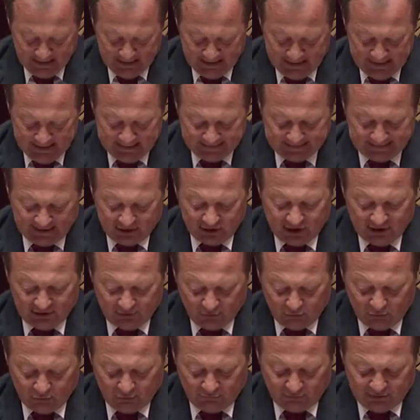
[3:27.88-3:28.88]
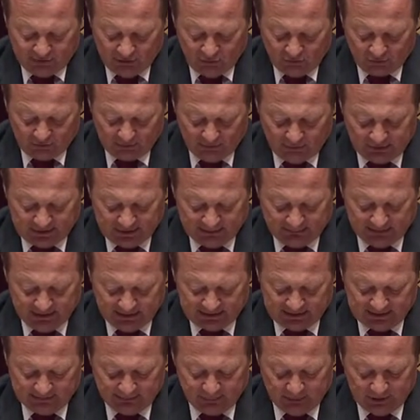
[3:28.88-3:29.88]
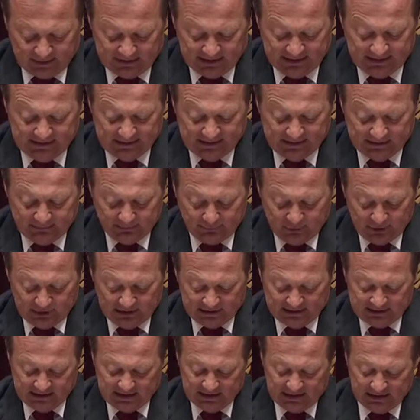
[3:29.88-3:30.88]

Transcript: S'agissant du financement des partis politiques,